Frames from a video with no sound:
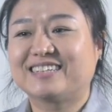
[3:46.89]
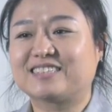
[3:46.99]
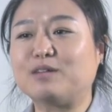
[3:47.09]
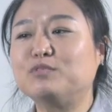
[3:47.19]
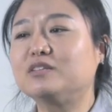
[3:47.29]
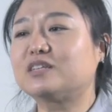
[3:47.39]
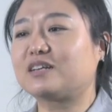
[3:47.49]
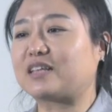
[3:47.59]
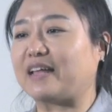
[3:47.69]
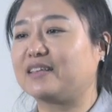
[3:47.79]

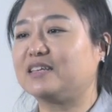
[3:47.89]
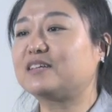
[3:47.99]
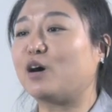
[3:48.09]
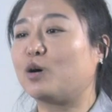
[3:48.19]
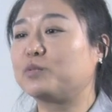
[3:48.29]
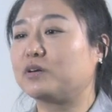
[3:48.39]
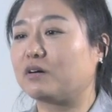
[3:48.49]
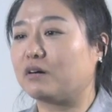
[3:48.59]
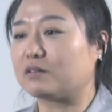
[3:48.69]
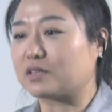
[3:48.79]
3년짜리 단기
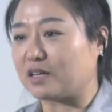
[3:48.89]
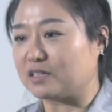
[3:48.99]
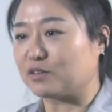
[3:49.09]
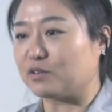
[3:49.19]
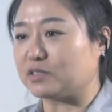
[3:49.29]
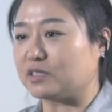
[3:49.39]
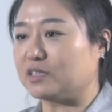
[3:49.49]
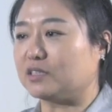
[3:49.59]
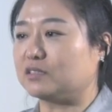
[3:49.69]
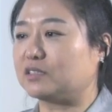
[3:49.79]
사업이었다는
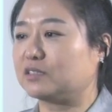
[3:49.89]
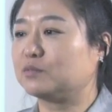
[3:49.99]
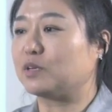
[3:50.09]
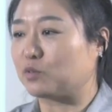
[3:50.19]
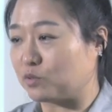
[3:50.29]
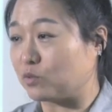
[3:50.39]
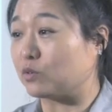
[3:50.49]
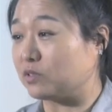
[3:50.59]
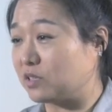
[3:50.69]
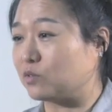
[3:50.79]
것이 지금에도
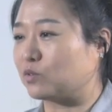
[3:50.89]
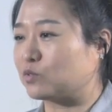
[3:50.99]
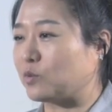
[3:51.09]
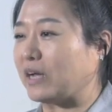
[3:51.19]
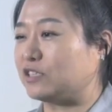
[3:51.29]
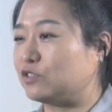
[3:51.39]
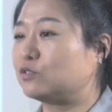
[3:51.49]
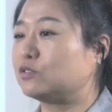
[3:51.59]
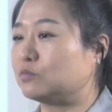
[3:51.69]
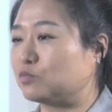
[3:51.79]
그렇고 그때도 그렇고 좀
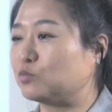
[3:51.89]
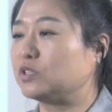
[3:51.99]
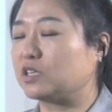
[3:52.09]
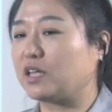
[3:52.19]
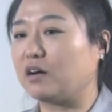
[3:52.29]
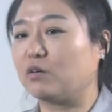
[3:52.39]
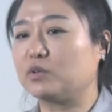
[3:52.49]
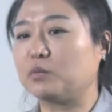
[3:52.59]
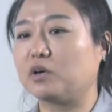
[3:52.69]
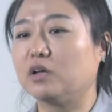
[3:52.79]
아쉬운 부분이긴 해요.
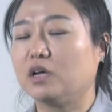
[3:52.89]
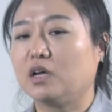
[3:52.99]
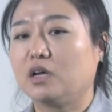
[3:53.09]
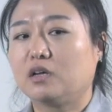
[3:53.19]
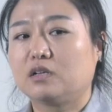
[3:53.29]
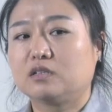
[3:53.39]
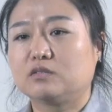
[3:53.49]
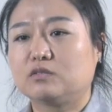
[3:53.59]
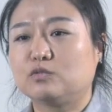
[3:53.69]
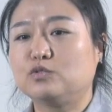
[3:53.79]
왜냐하면
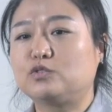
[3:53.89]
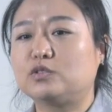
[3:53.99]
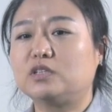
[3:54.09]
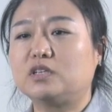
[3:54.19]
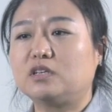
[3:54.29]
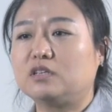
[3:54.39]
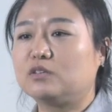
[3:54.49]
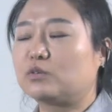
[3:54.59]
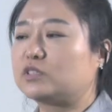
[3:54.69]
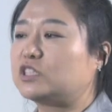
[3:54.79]

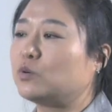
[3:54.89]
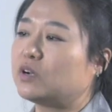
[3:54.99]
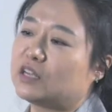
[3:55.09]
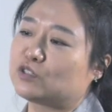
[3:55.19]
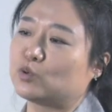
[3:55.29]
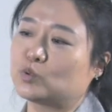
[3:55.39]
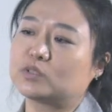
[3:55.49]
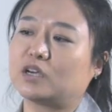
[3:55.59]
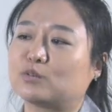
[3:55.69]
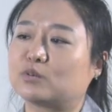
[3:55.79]
우주인으로 지원한
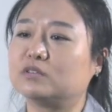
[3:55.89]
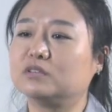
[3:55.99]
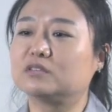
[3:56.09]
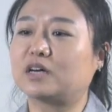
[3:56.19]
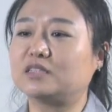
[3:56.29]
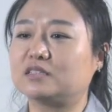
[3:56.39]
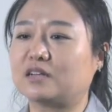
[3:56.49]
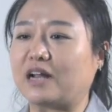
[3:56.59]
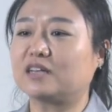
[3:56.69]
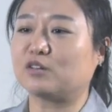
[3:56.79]
저조차도 그
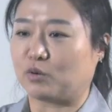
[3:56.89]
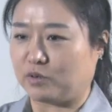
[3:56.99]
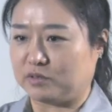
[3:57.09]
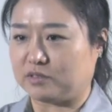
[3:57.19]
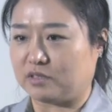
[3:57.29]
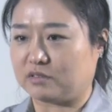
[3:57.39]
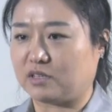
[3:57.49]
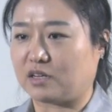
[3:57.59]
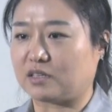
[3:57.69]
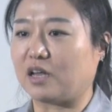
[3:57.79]
사실을 알기는 어려웠어요.
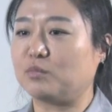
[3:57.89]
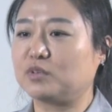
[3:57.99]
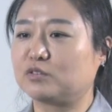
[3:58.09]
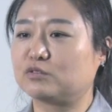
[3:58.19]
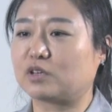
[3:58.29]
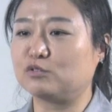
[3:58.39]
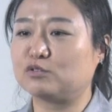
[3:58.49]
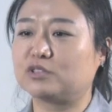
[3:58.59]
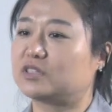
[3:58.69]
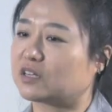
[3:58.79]
그냥 대한민국의
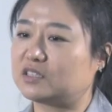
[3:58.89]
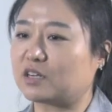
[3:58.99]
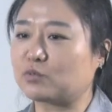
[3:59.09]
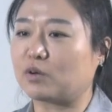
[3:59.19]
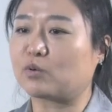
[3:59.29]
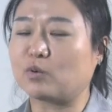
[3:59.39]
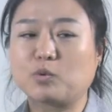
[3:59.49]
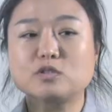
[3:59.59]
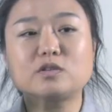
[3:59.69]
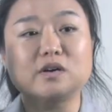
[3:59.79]
우주시대가 시작되었고
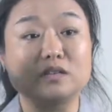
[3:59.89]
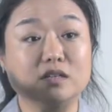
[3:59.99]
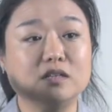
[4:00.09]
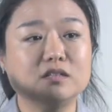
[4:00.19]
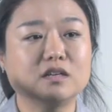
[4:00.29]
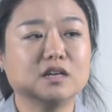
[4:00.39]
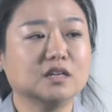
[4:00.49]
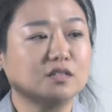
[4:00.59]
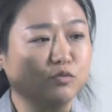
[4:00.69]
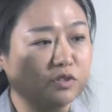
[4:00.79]
포스터에는
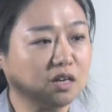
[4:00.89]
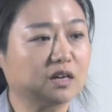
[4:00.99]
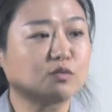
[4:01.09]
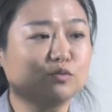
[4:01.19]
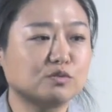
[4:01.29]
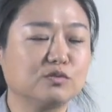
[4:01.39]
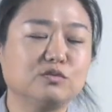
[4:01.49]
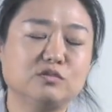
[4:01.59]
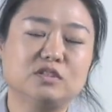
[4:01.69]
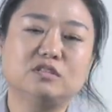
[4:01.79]
이제 우리나라도
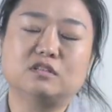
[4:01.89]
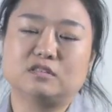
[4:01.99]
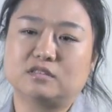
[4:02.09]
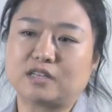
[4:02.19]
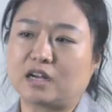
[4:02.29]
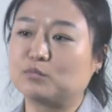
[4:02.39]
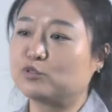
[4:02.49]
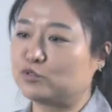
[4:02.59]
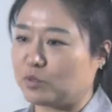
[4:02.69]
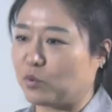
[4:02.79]
우주인, 사람
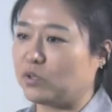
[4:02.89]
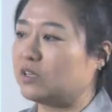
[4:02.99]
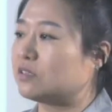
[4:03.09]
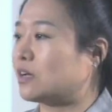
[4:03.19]
우주에 보내는